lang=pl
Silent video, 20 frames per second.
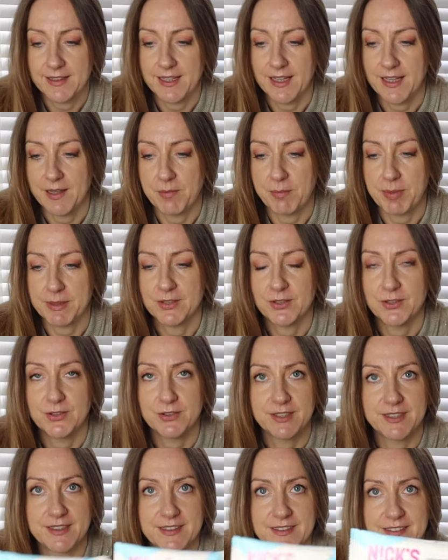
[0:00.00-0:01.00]
Te
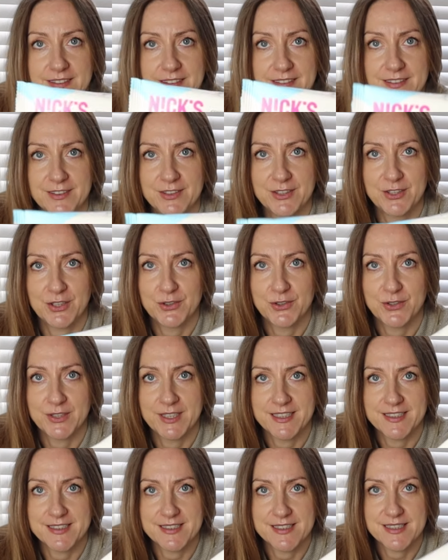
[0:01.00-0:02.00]
batony to
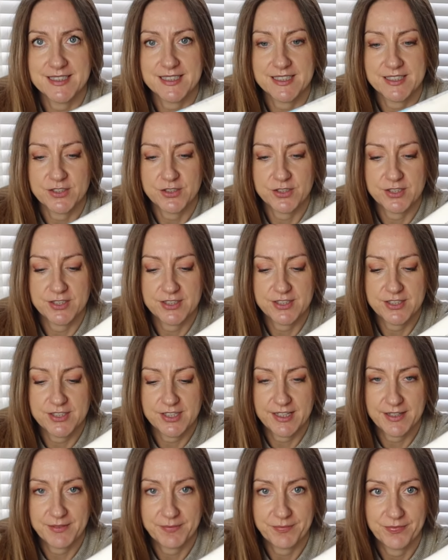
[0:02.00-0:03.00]
jest
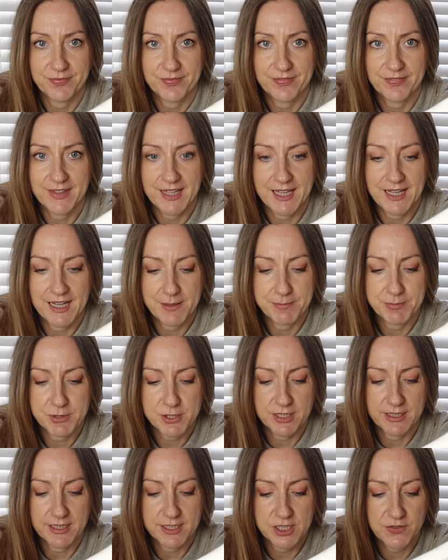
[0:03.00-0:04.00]
życie
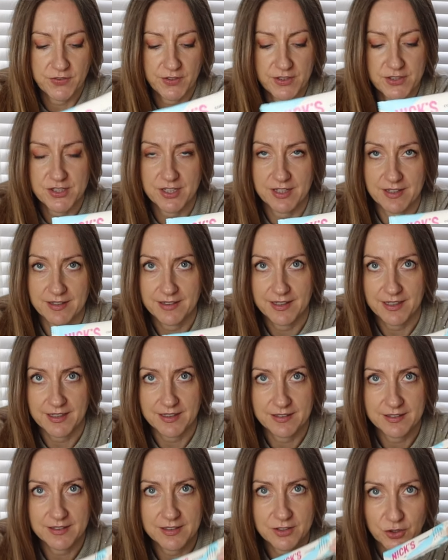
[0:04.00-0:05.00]
najlepsze na świecie. Jak
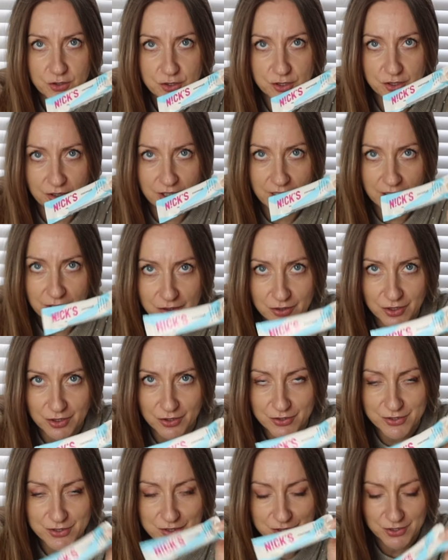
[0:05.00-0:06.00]
ktoś kocha
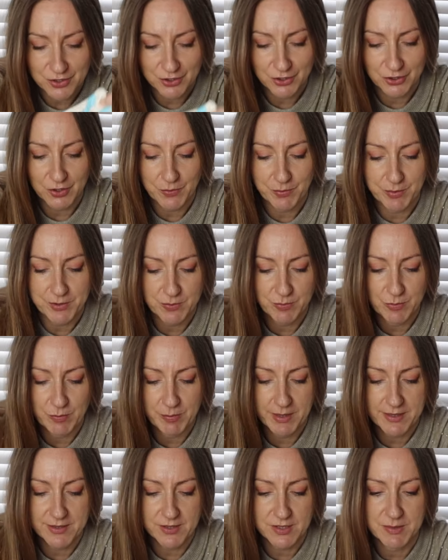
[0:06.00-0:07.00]
kokos, to to będzie mu
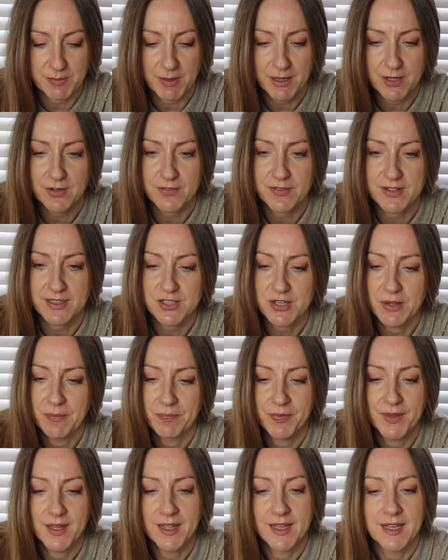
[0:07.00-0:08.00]
bardzo smakować.
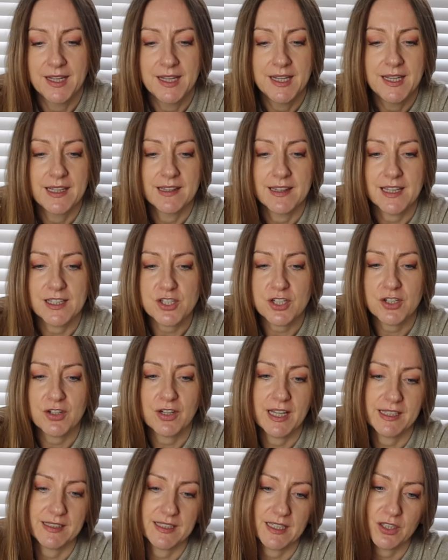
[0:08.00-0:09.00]
Ta
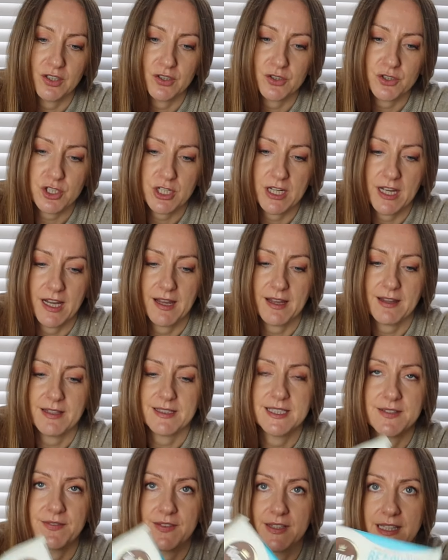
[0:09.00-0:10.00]
czekolada
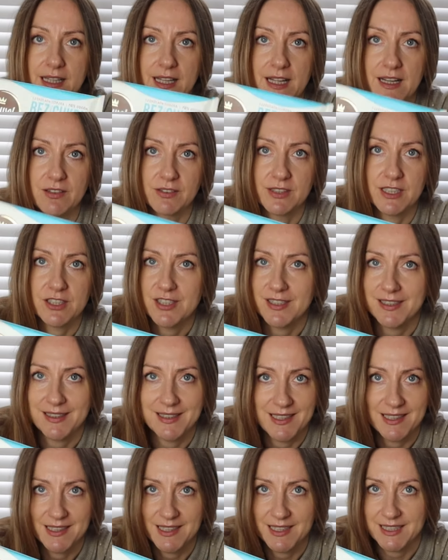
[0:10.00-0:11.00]
gorzka z wedla, ona się
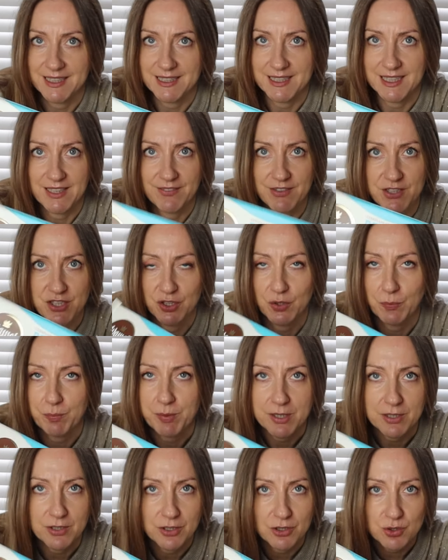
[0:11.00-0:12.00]
idealnie nadaje właśnie do
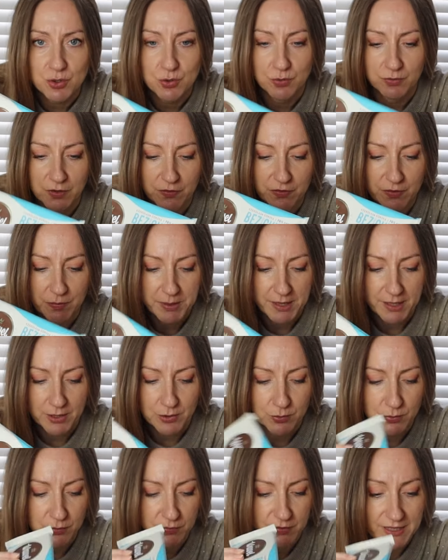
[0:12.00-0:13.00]
pierniczków, do
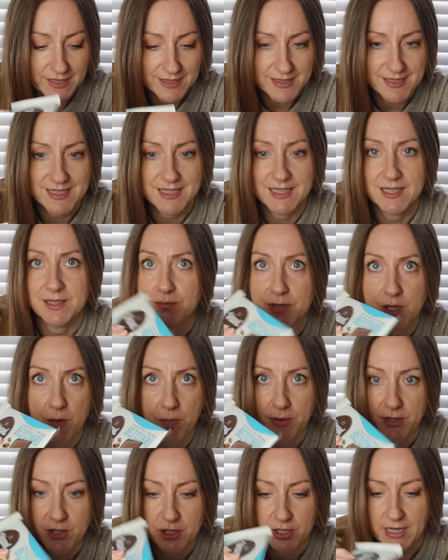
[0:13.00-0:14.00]
wypieków, jest
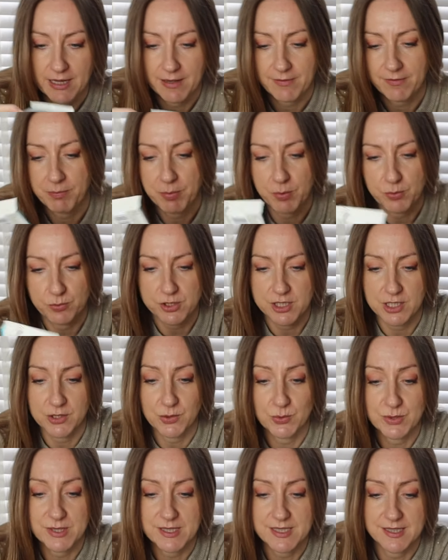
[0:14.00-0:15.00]
przepyszna w
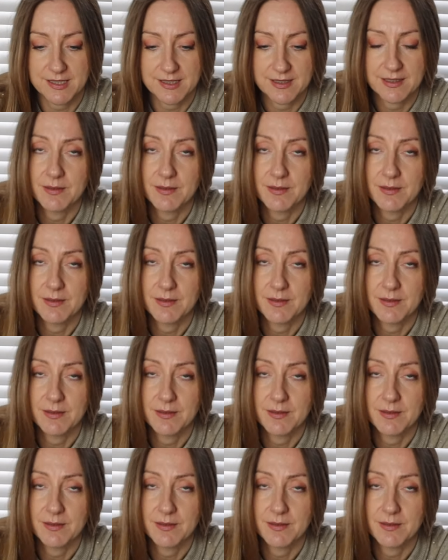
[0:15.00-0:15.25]
połączeniu z